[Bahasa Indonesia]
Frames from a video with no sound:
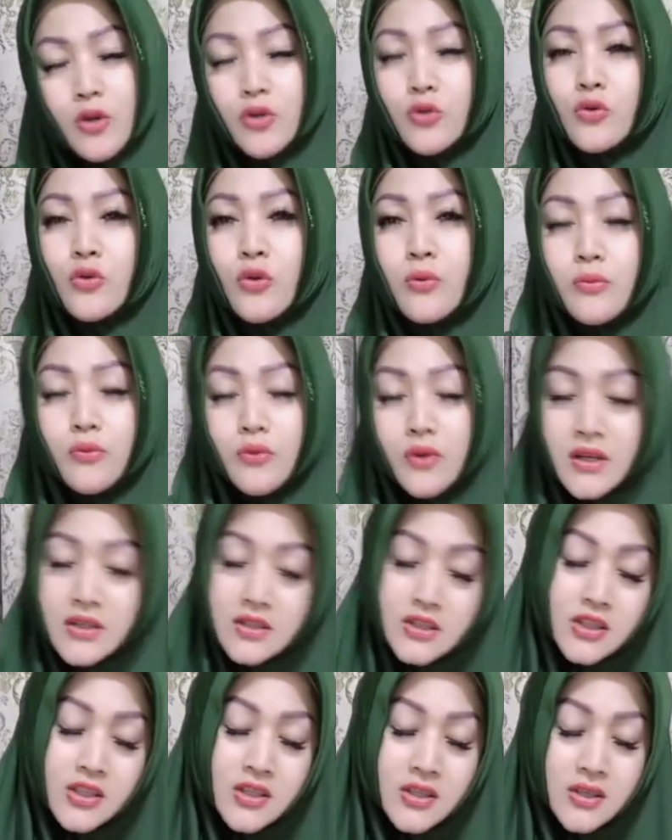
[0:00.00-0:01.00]
mbok itu kok
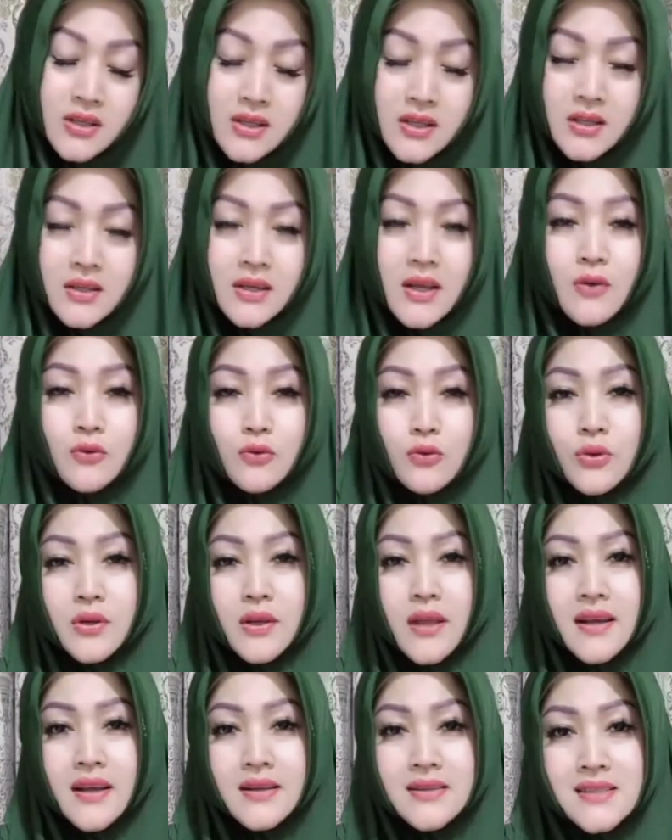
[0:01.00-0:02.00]
murah segini-gini nah
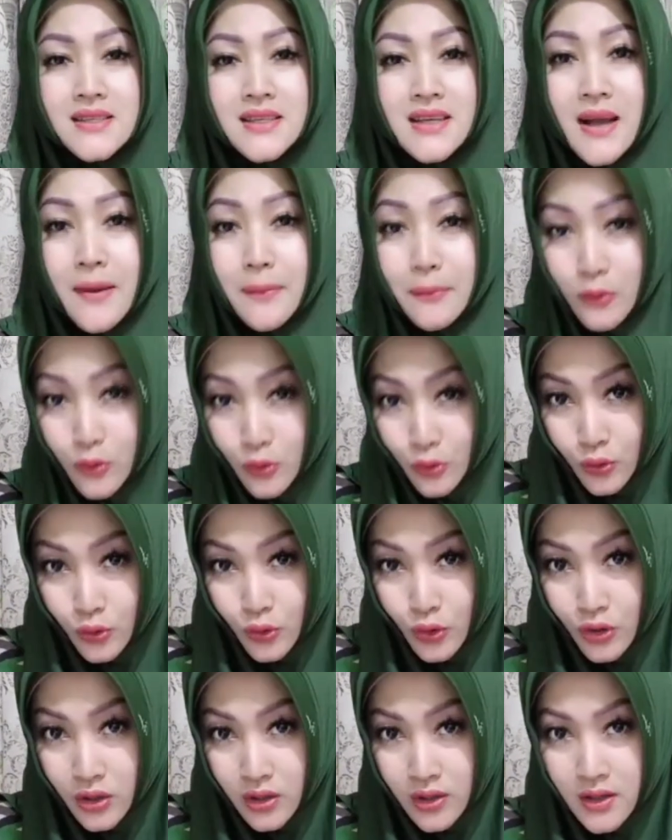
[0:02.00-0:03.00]
untuk yang
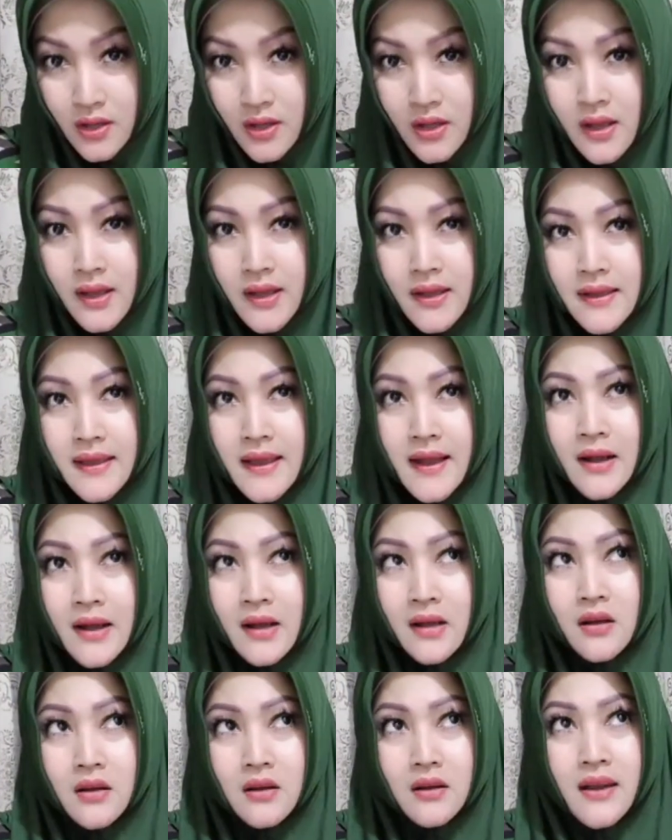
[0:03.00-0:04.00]
Singapura
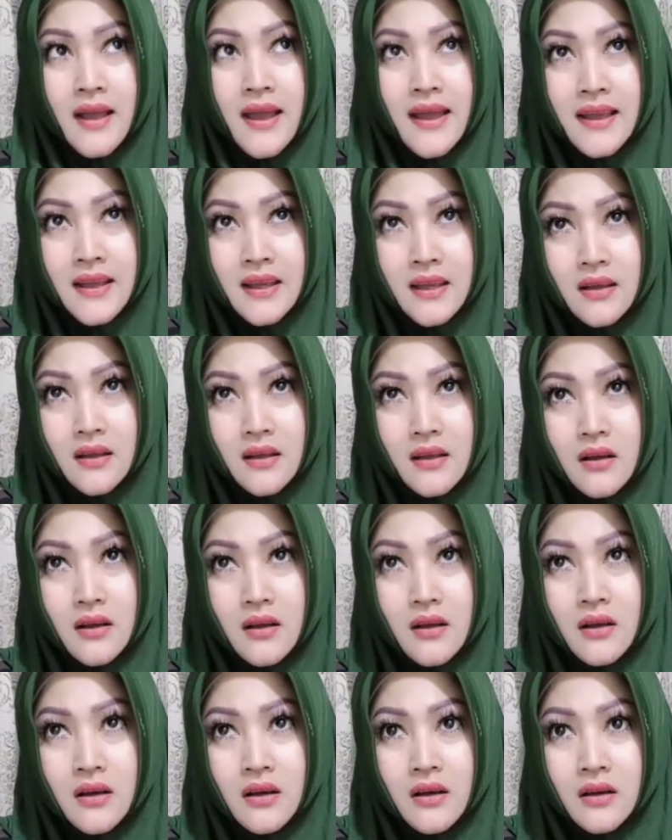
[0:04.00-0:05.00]
yang naik
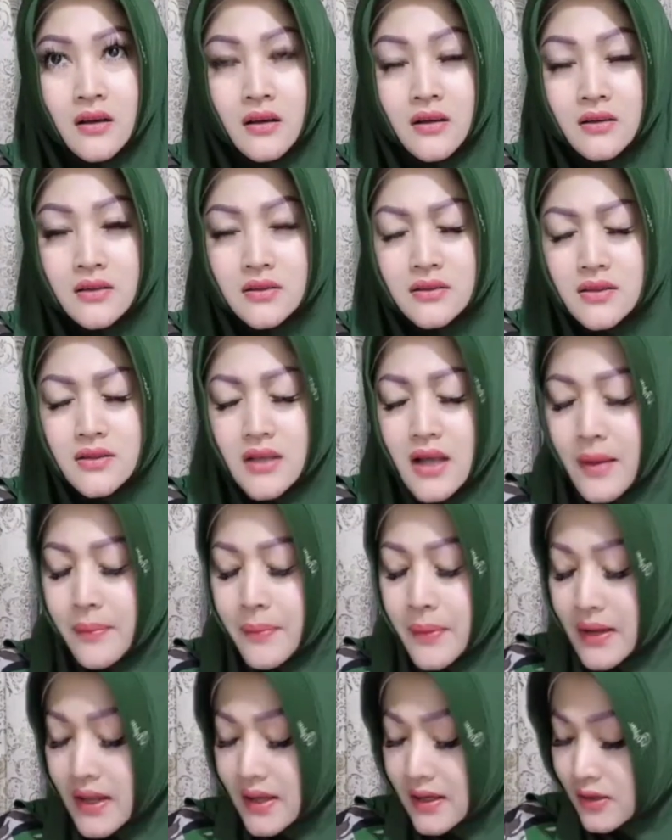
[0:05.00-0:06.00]
uh,
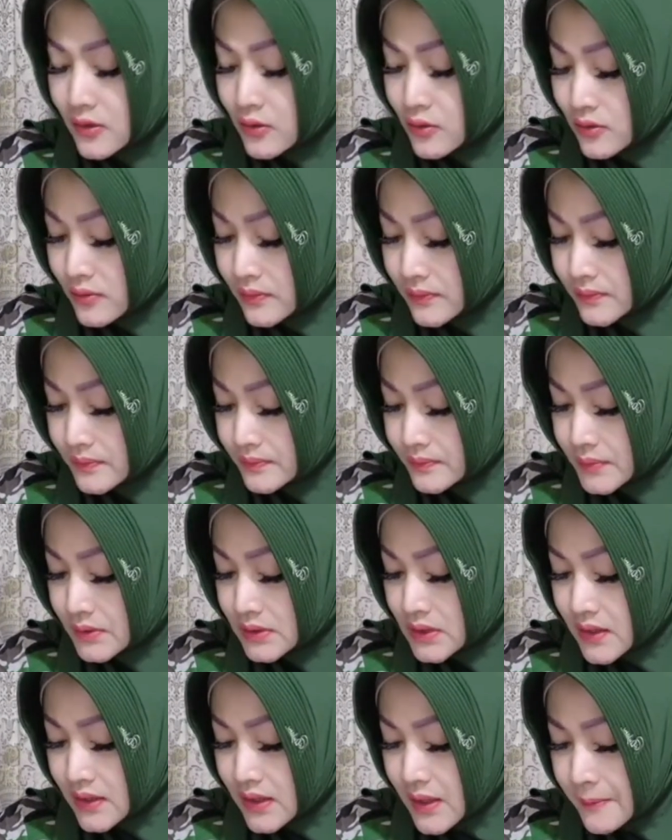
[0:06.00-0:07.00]
apa lagi tuh
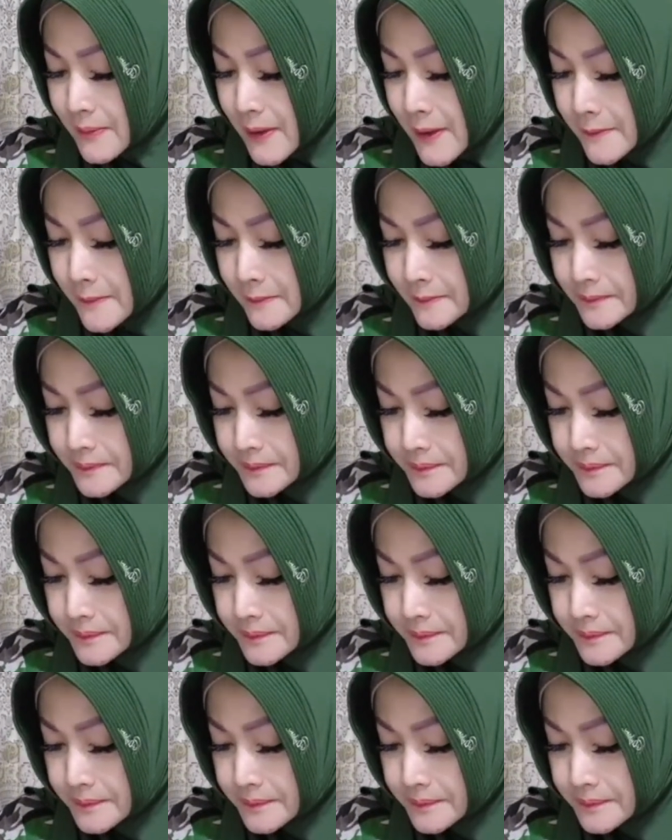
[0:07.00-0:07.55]
pesawat apa